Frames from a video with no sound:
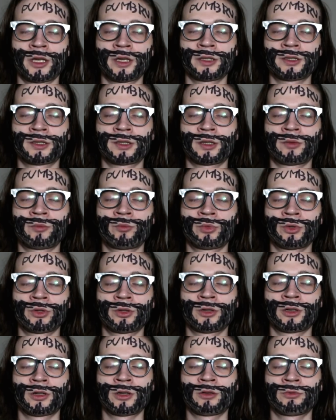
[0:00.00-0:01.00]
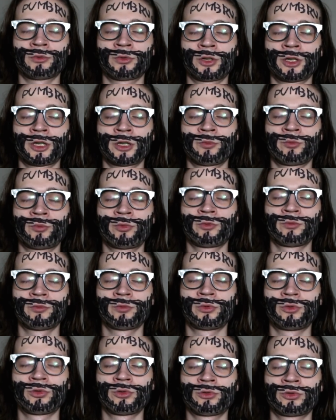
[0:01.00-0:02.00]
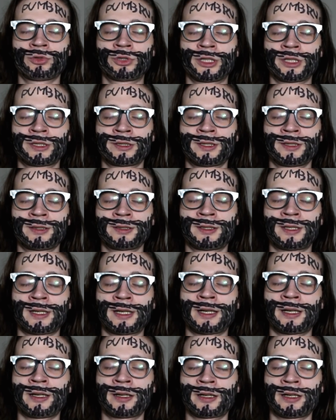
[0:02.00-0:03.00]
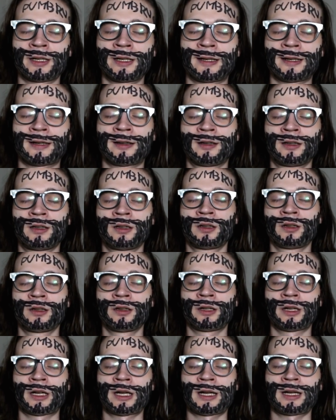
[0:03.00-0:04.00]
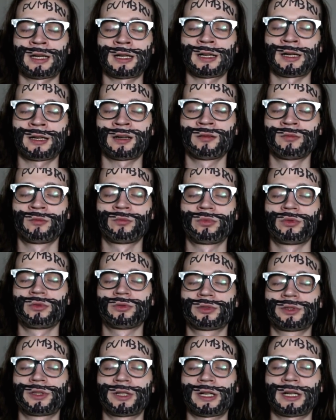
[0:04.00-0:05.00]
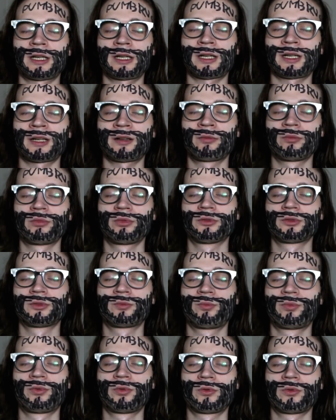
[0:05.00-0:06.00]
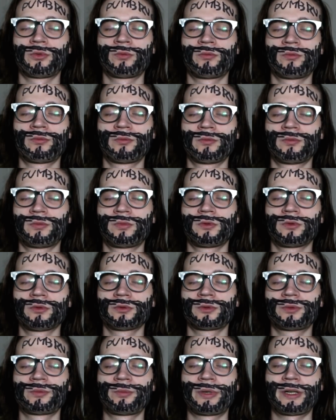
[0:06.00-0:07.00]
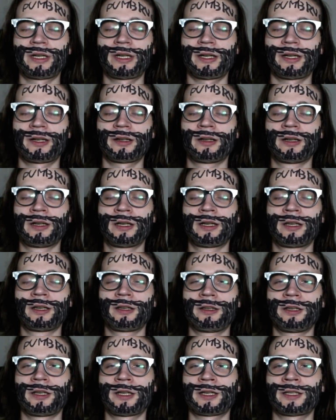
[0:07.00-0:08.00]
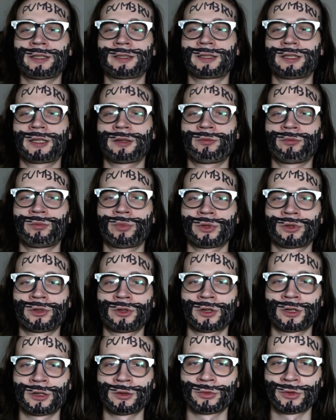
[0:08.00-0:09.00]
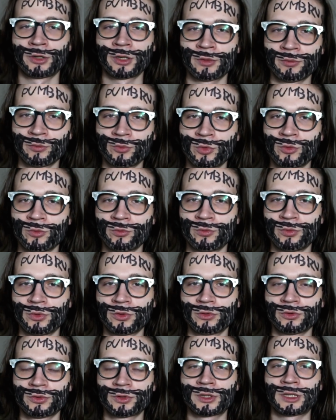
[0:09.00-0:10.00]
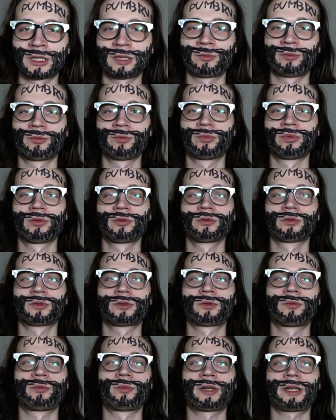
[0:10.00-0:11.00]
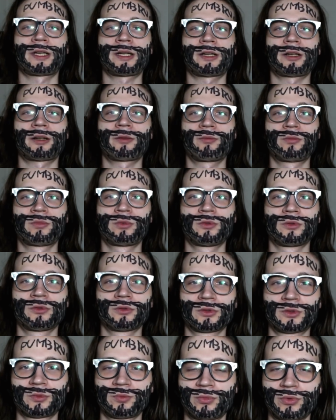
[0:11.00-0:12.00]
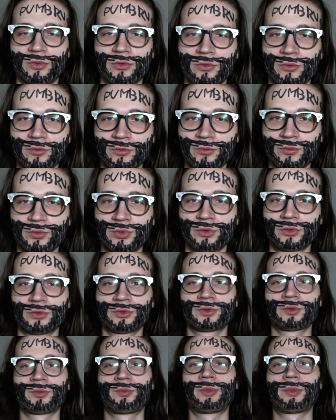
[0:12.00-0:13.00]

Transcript: jestem potomkiem Pumbrusza Cezara. Ra plus Ra plus Pum plus Ber. Jestem potomkiem Pumbrusza plus Ber plus Pum plus